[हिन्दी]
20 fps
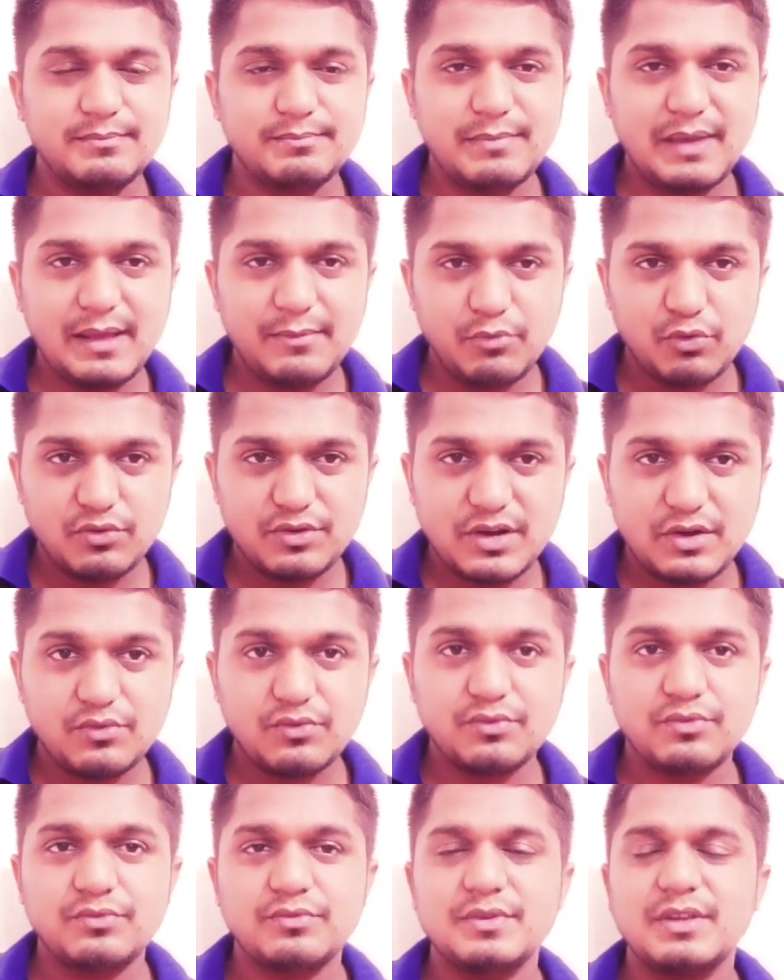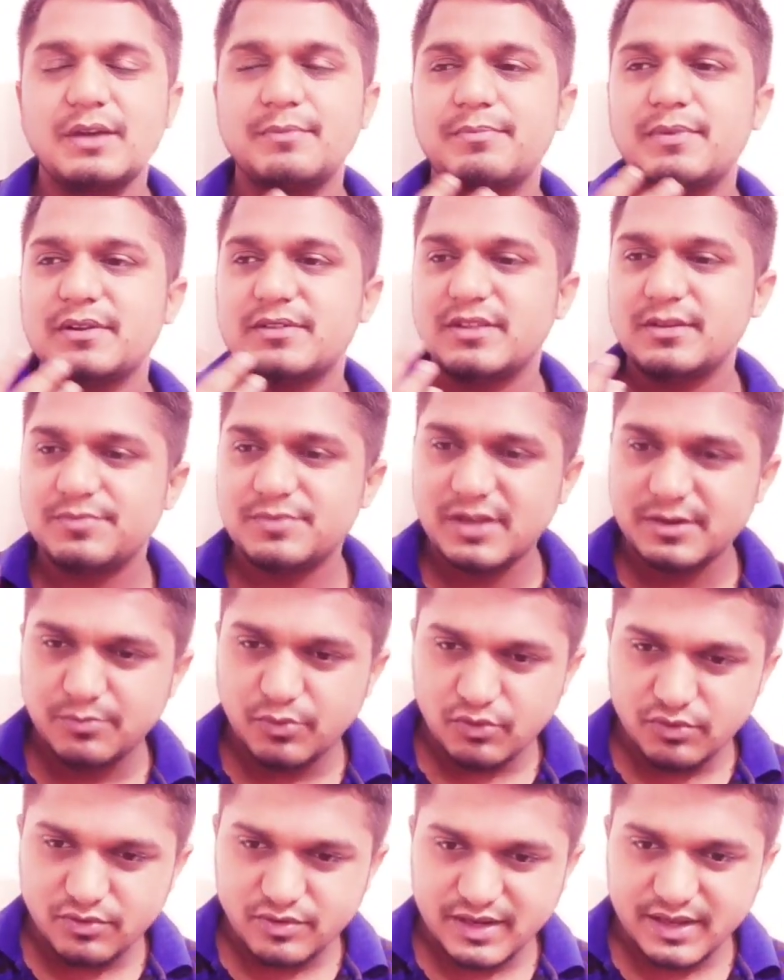मैं बोल रहा हूँ या प्रदीप सर
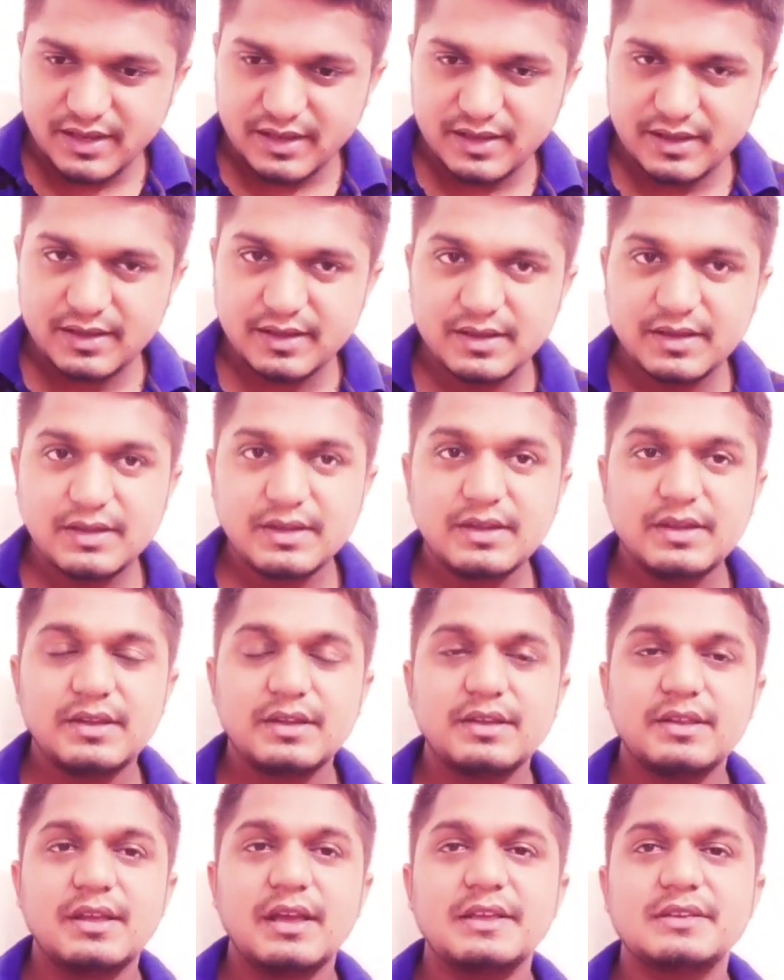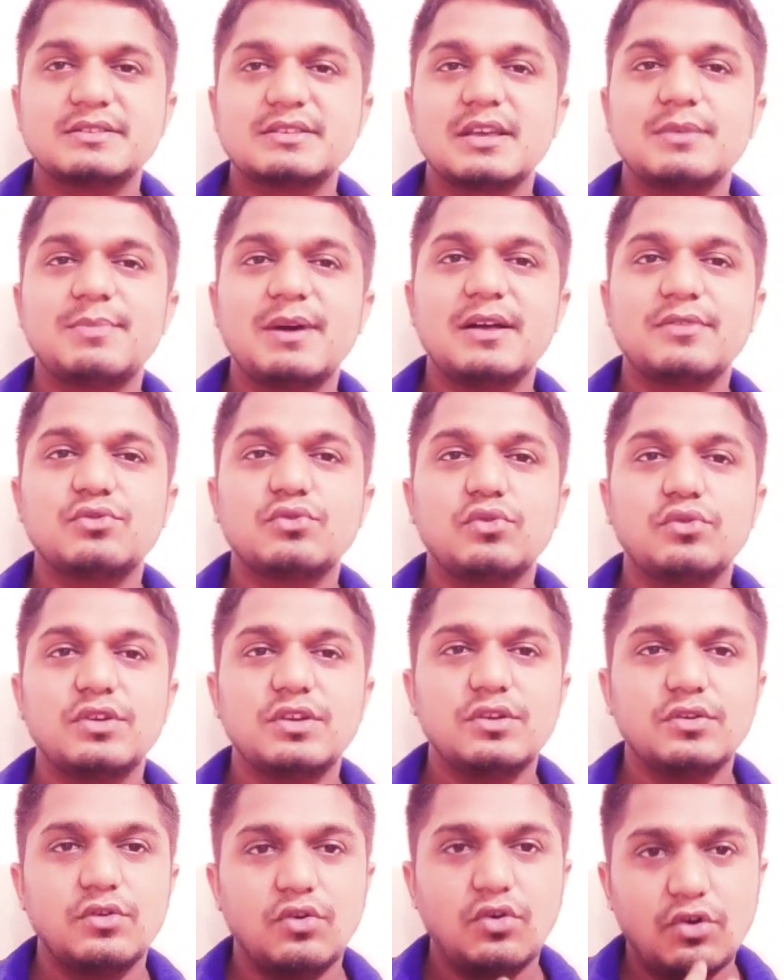बोल रहे हैं या इसके बाद
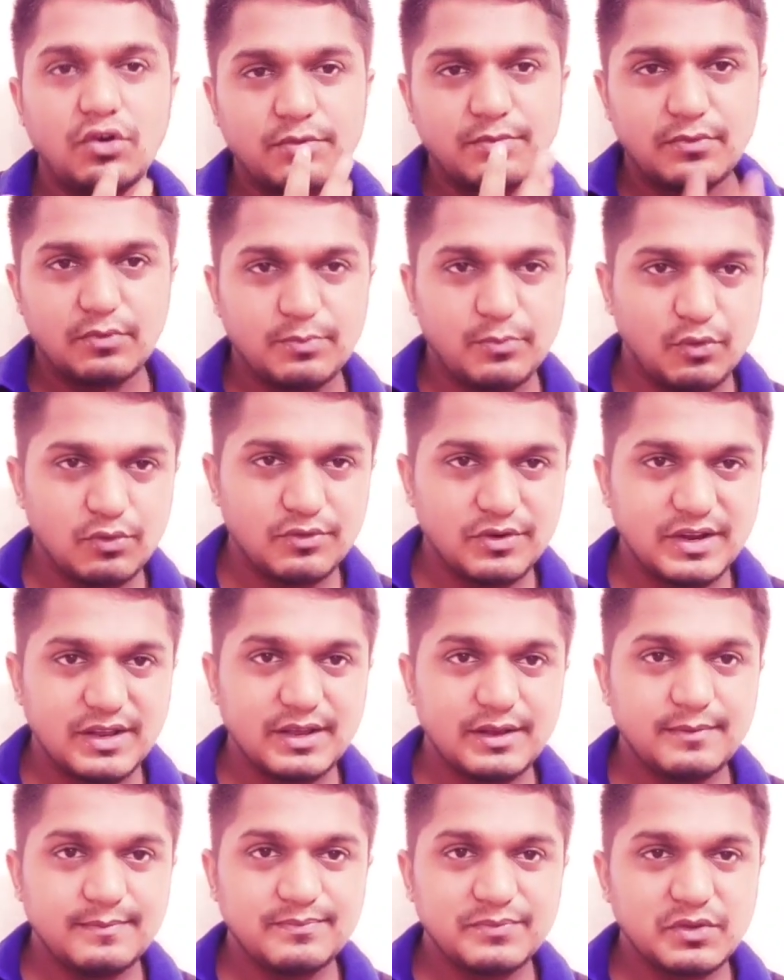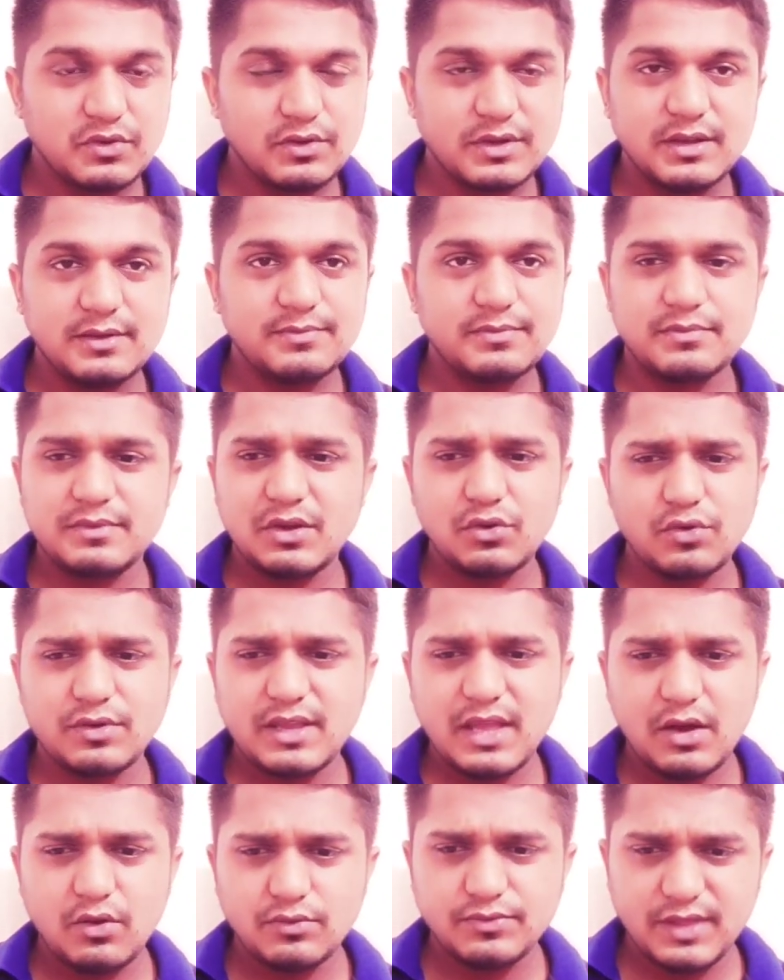कोई और बोल रहे हैं क्योंकि देखो
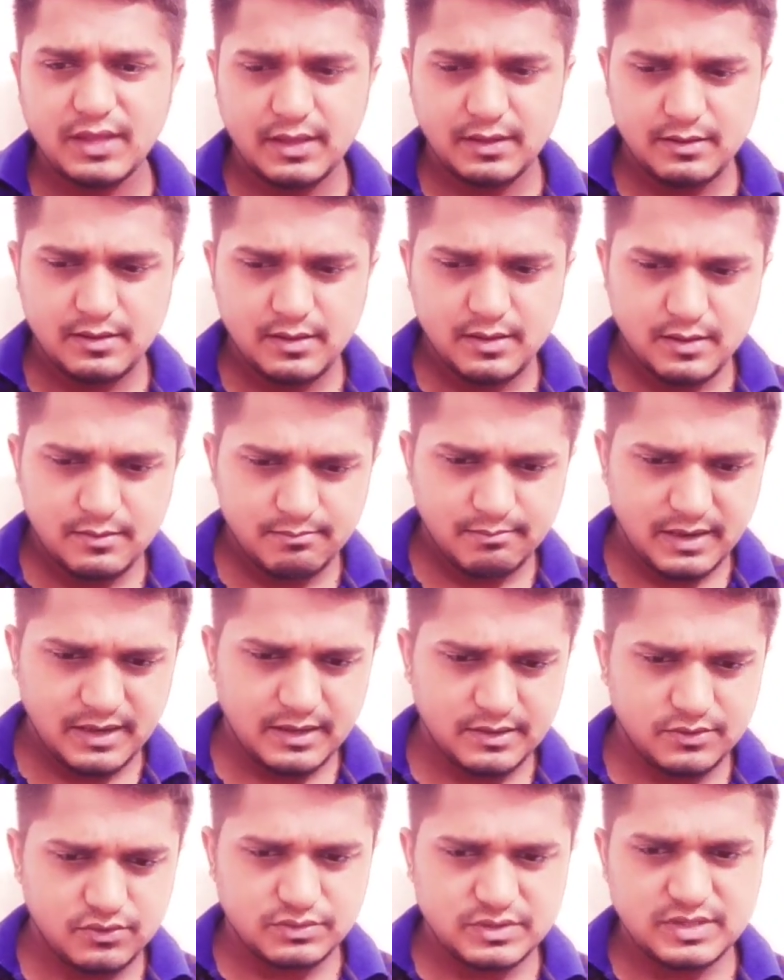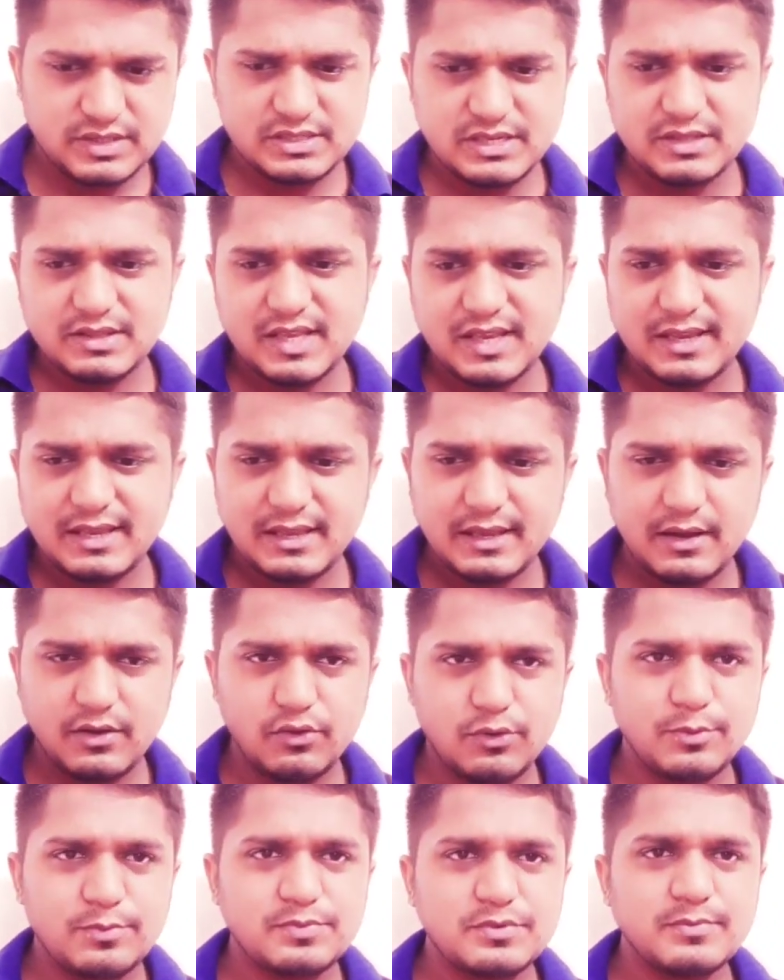क्या होता है मैंने जो चीज़ें देखी
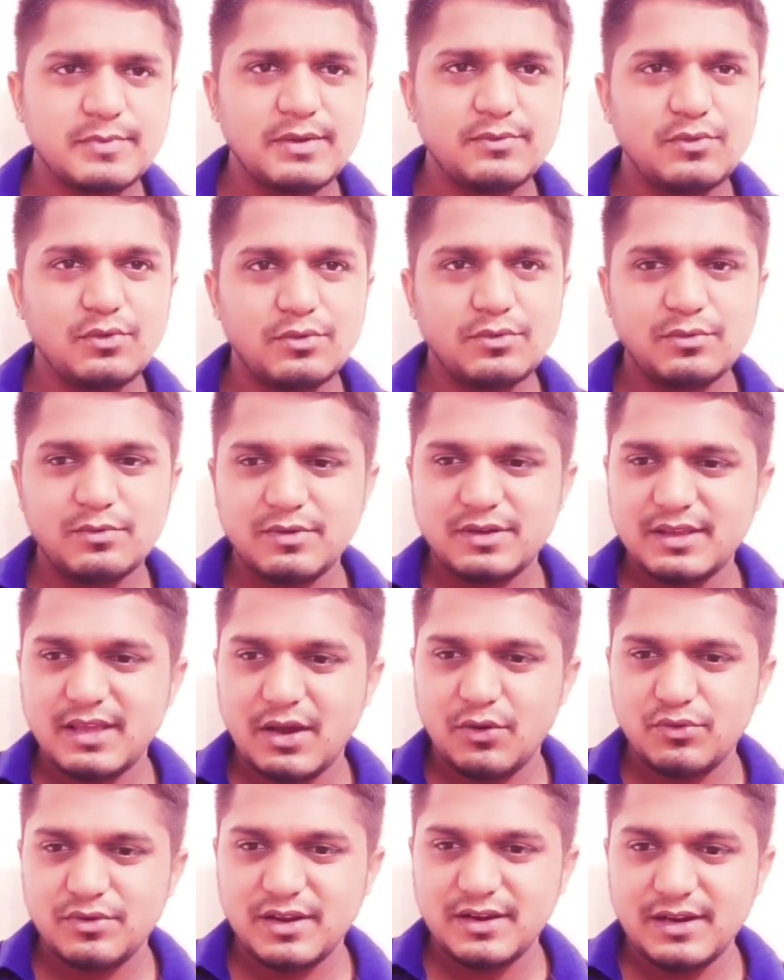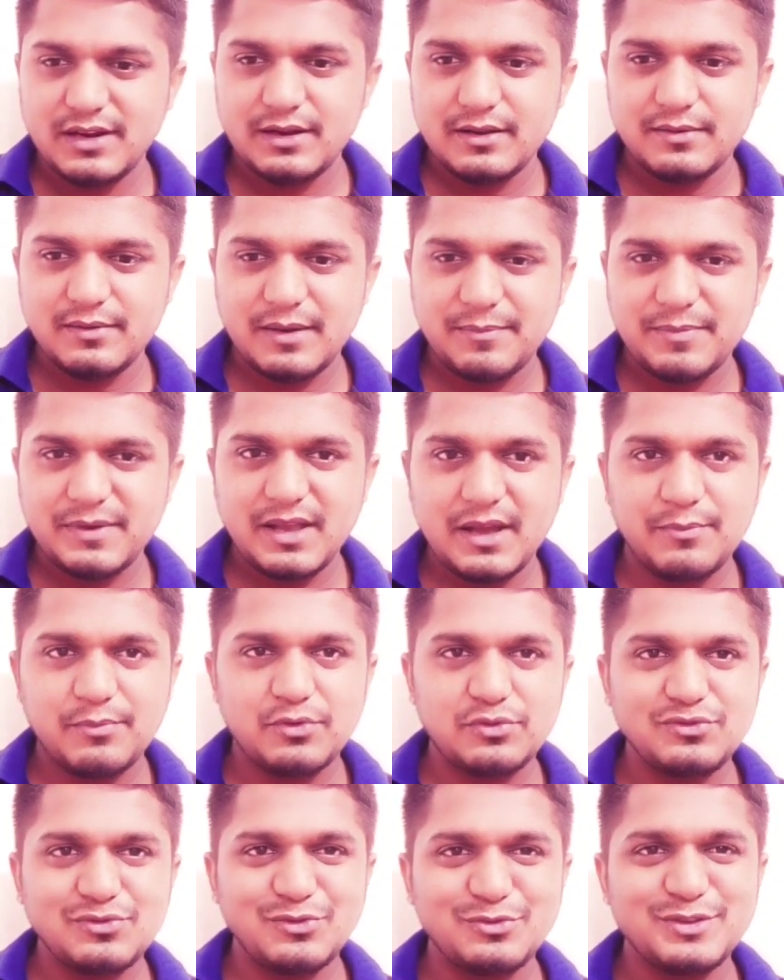हैं ग्रुप्स में वो क्या हो रहा है ना अपने आप
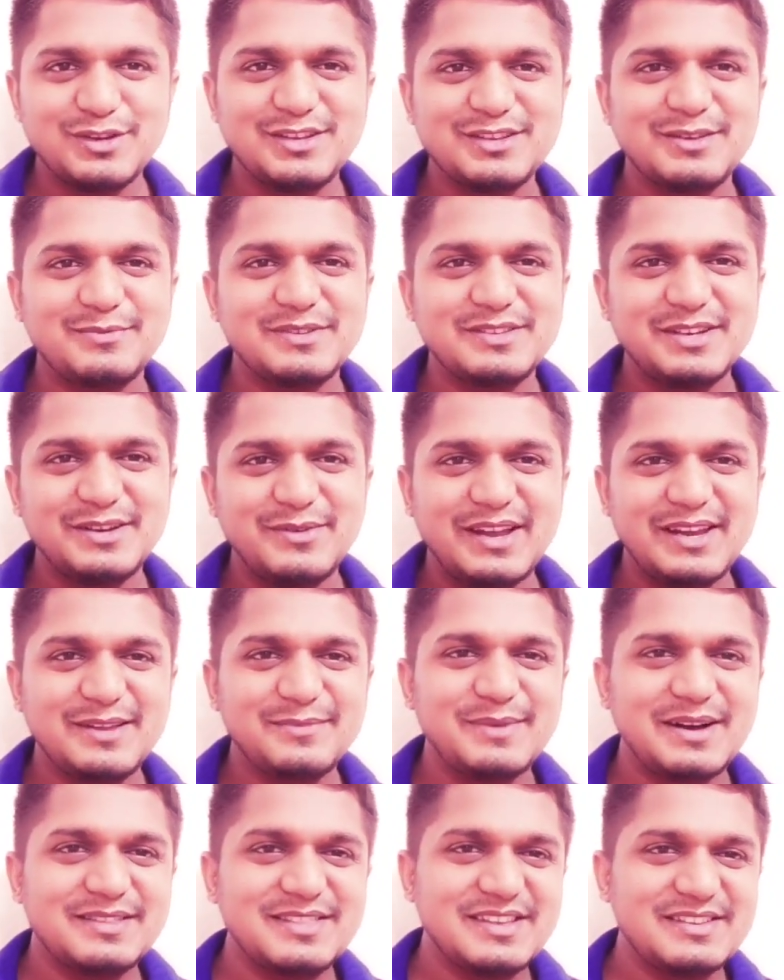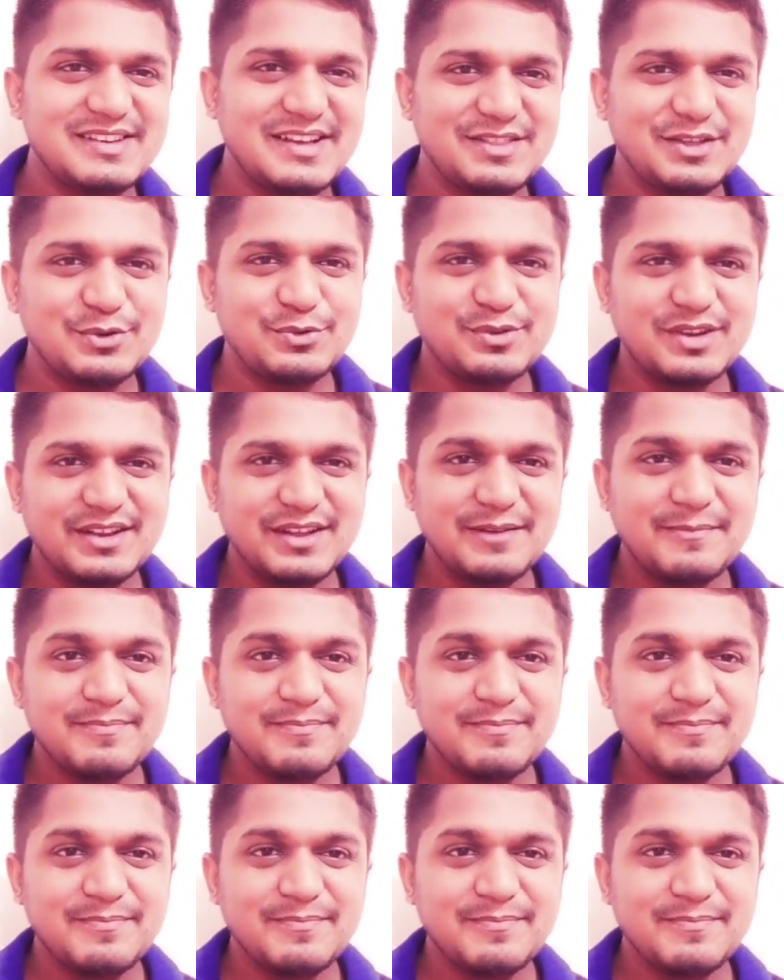को चौधरी समझने वाली बातें ज़्यादा हो रही